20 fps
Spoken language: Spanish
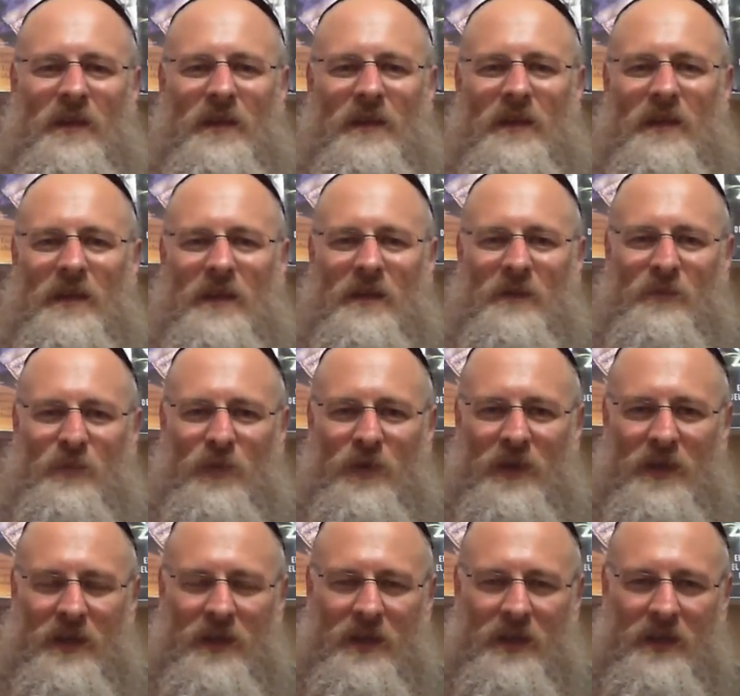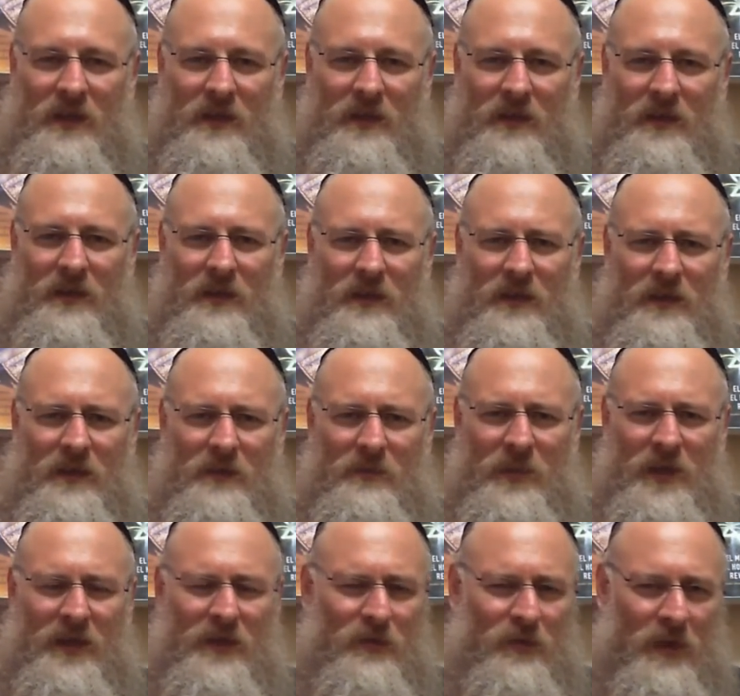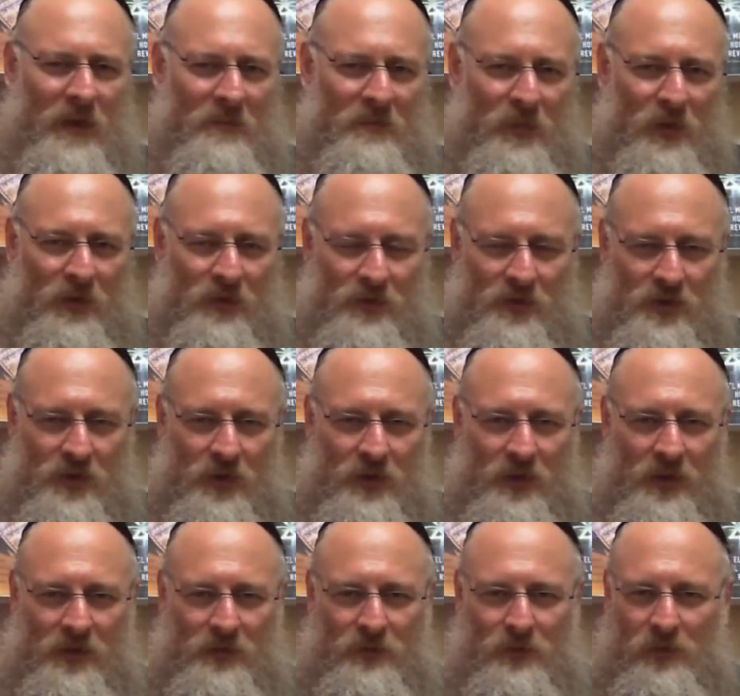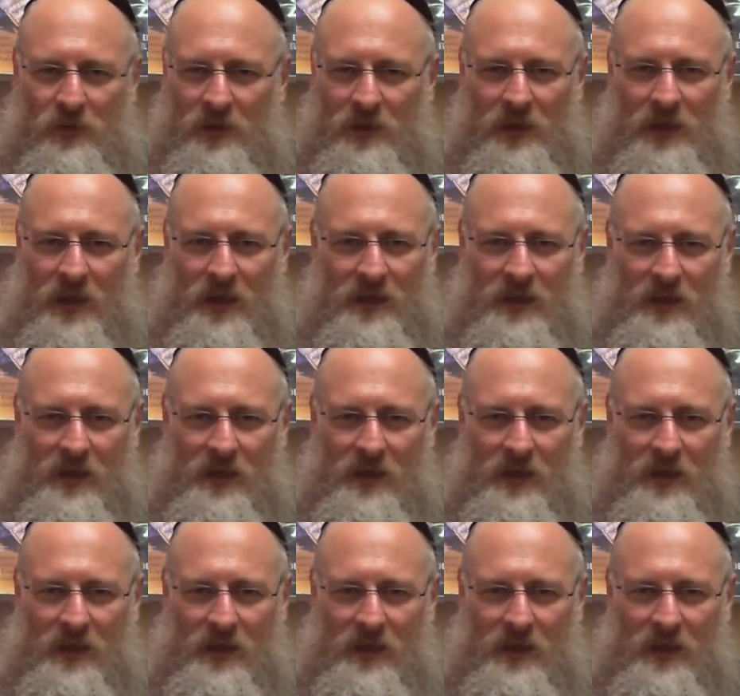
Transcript: y le puede eh, venir una polución nocturna, que es